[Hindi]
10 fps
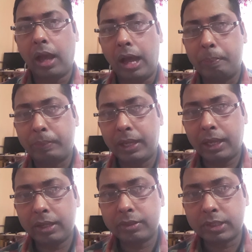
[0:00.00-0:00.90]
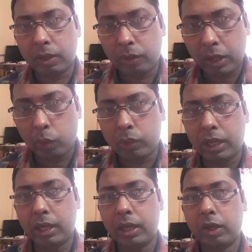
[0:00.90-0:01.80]
आपके सवालों
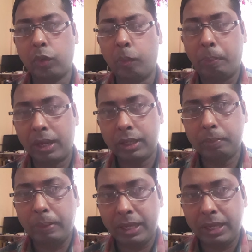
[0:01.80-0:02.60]
का ऊपर ही